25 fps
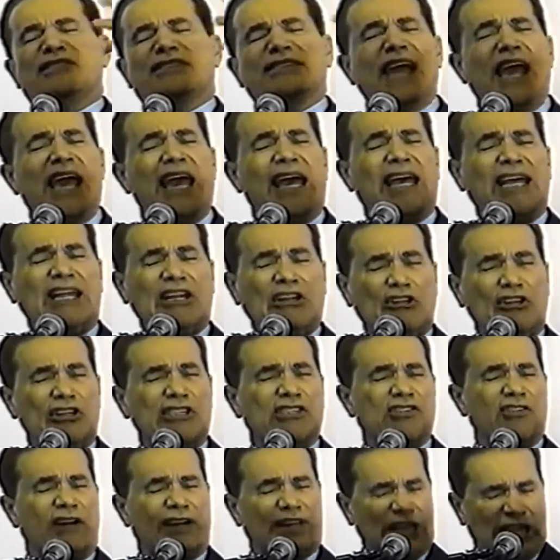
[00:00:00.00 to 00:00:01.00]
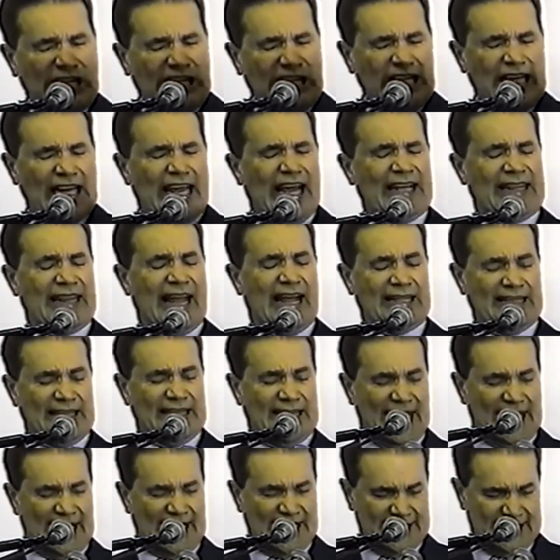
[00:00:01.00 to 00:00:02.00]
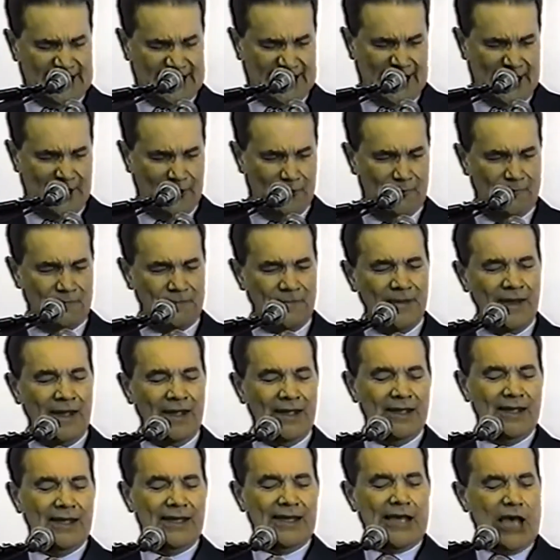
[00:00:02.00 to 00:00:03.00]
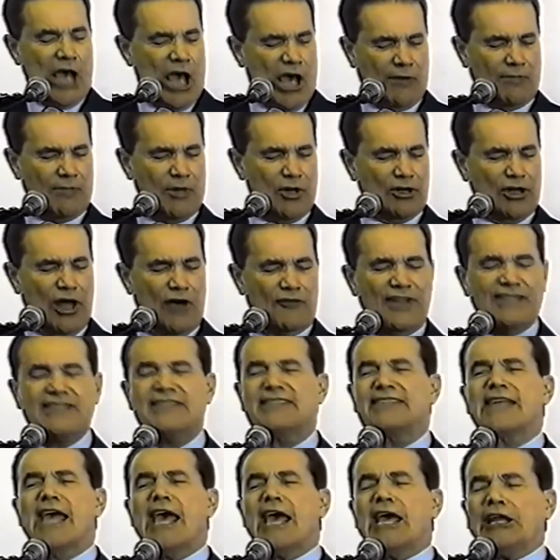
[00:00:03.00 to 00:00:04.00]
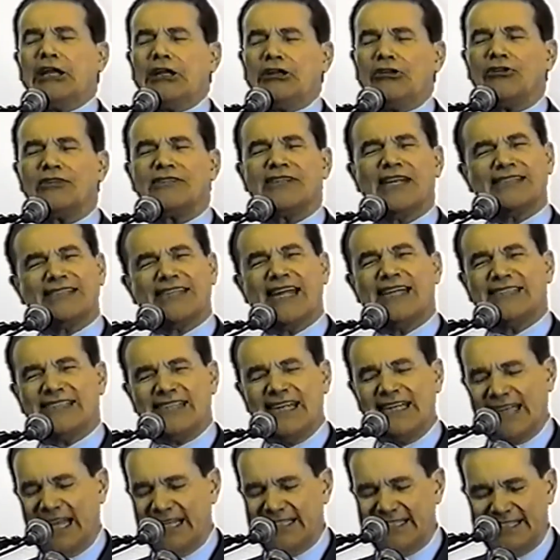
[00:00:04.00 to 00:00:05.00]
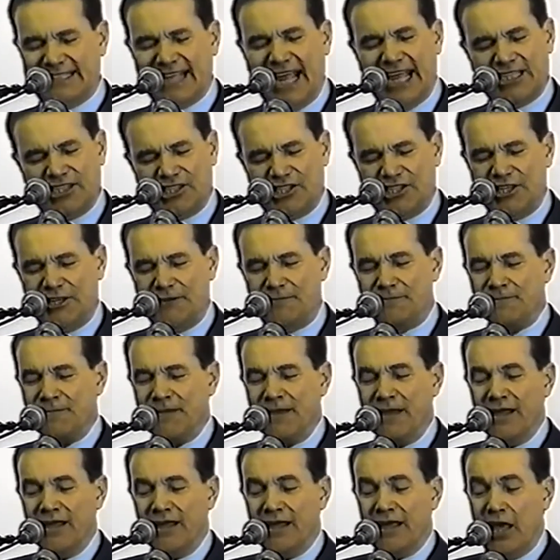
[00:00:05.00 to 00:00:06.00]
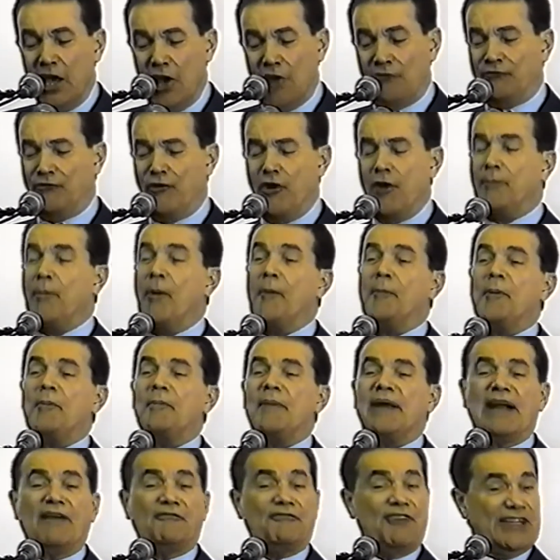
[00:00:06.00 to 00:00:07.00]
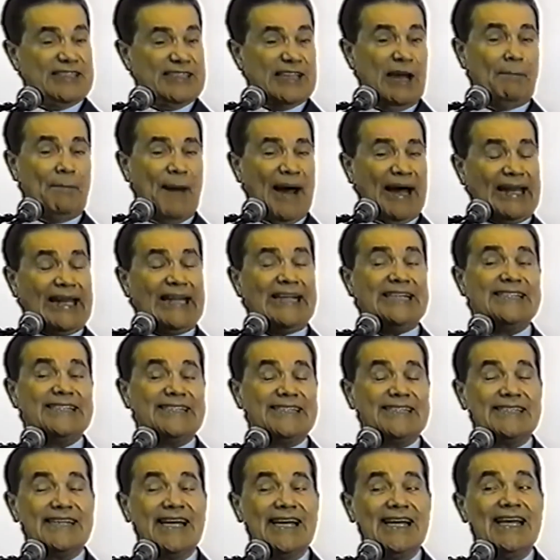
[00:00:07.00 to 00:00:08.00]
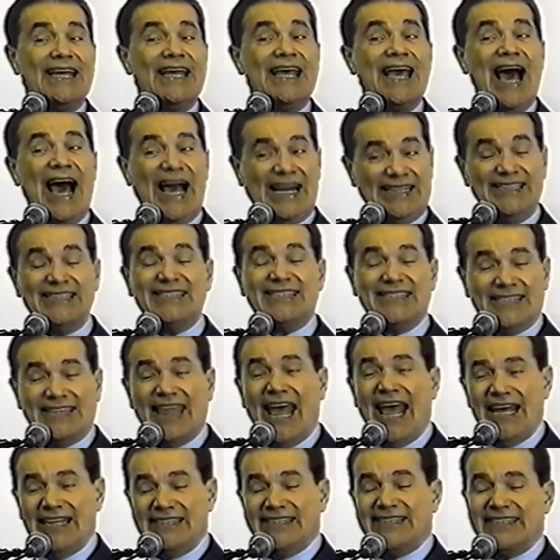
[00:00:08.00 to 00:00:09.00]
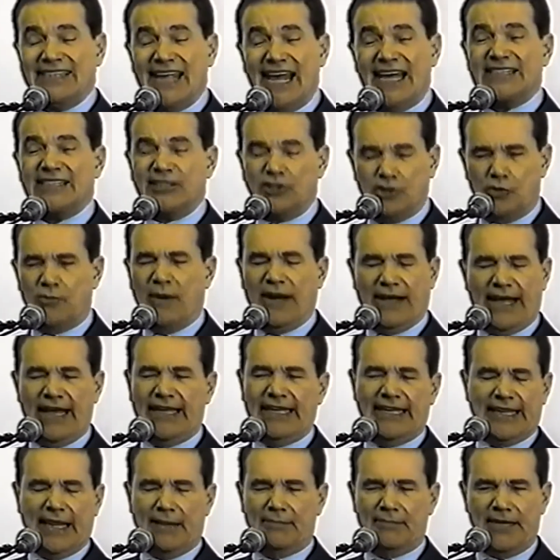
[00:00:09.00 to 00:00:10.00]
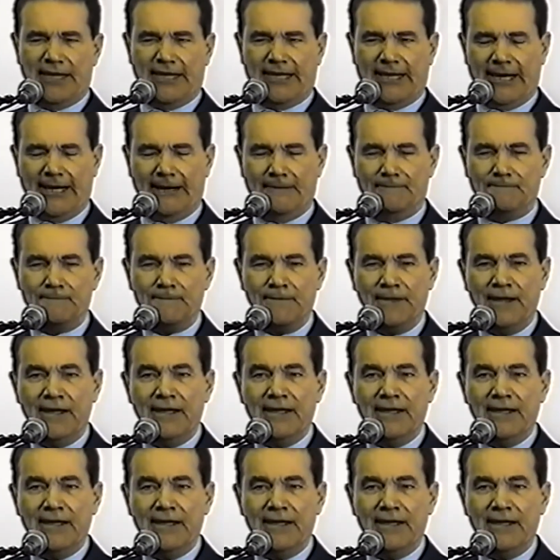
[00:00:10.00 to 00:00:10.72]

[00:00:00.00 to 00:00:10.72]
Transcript: muitos anos eu adquiri a idade da razão. Em 1967, eu fui por primeira vez a Paris, a instâncias de uma querida amiga.